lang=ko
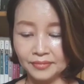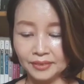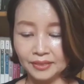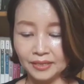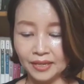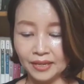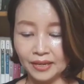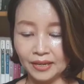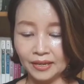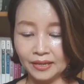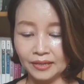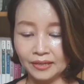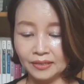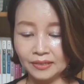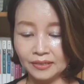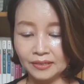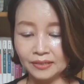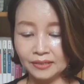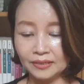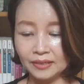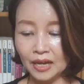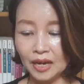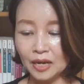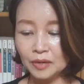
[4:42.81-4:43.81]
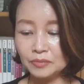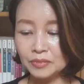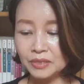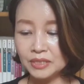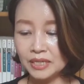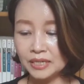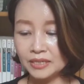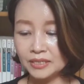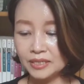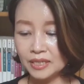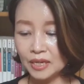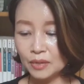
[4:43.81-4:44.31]
예, 다음
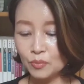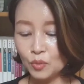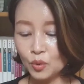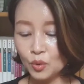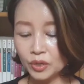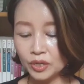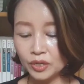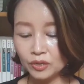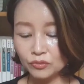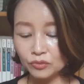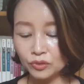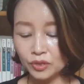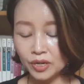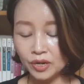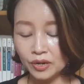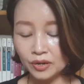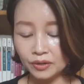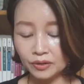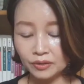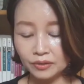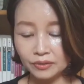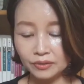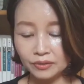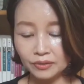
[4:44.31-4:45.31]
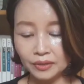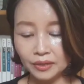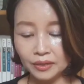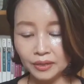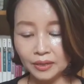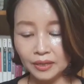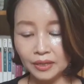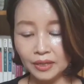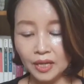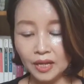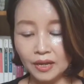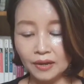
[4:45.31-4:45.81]
장 제목이고요.
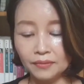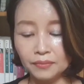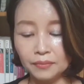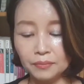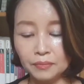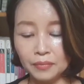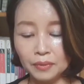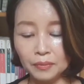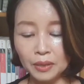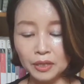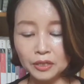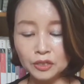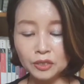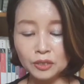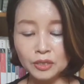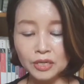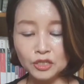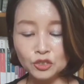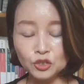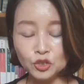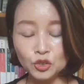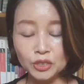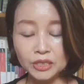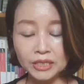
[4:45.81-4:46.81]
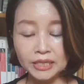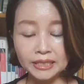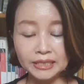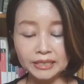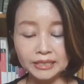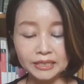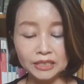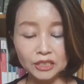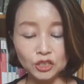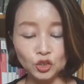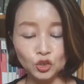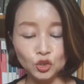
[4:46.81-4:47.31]
펀드와
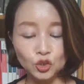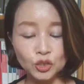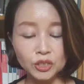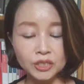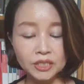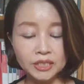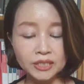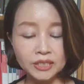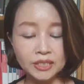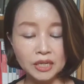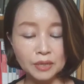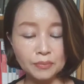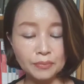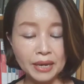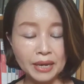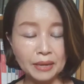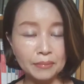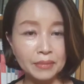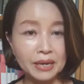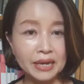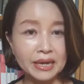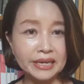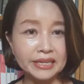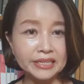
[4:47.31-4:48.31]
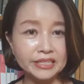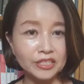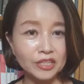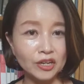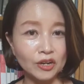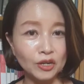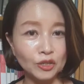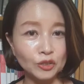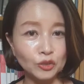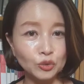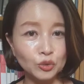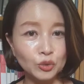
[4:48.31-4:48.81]
주식은 주식을
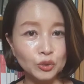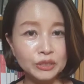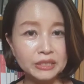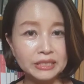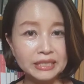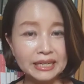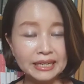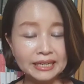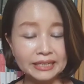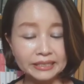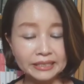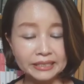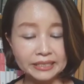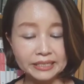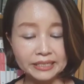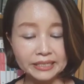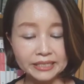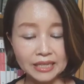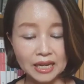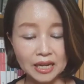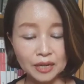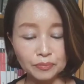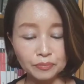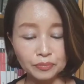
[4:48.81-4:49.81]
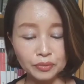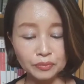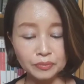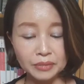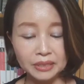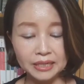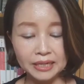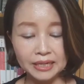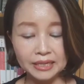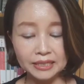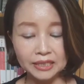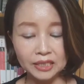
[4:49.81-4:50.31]
매매해서 투자하는
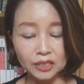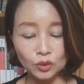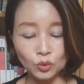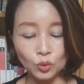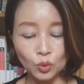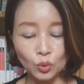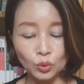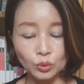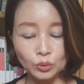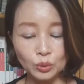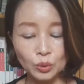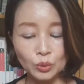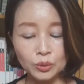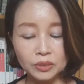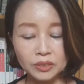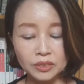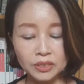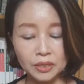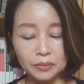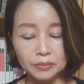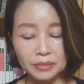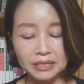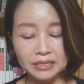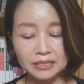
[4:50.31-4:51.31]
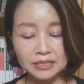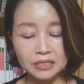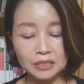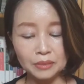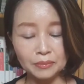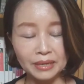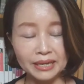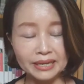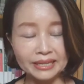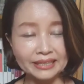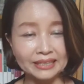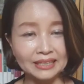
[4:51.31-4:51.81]
상품이라는 공통점이
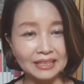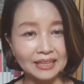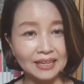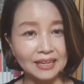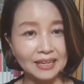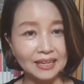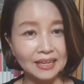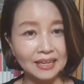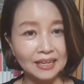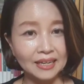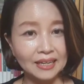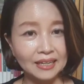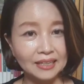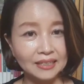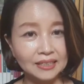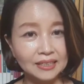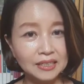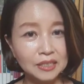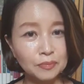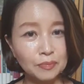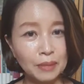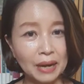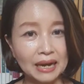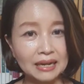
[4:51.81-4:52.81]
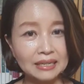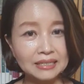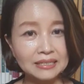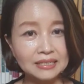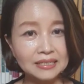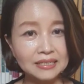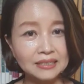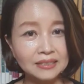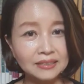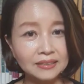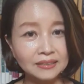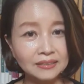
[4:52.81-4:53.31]
있지만 그
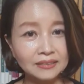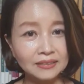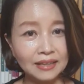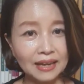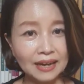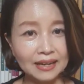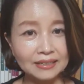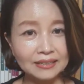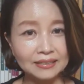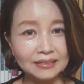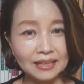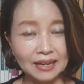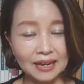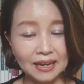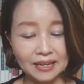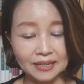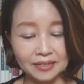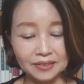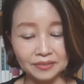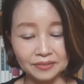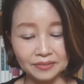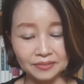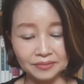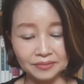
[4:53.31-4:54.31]
방식은 다르다.